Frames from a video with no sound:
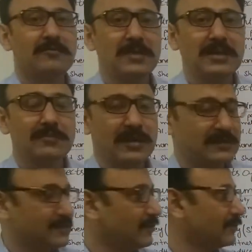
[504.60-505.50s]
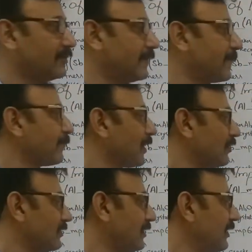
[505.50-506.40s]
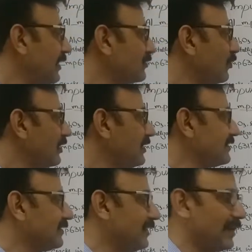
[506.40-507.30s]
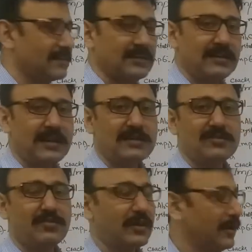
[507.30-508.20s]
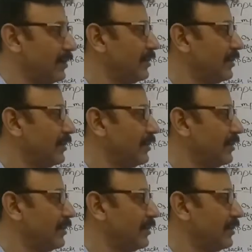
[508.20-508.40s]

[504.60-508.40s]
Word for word: मिनिमाइज़ करते हैं नेक्स्ट वन इज़ लेड लेड जो है